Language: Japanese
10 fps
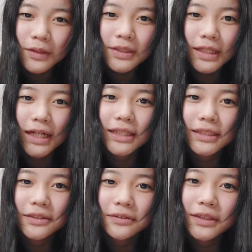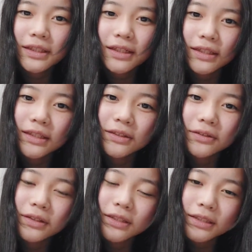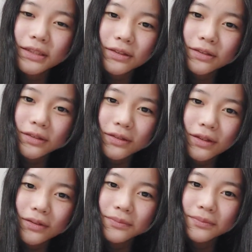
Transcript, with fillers: なっちゃん配信終わったら二度寝しようと。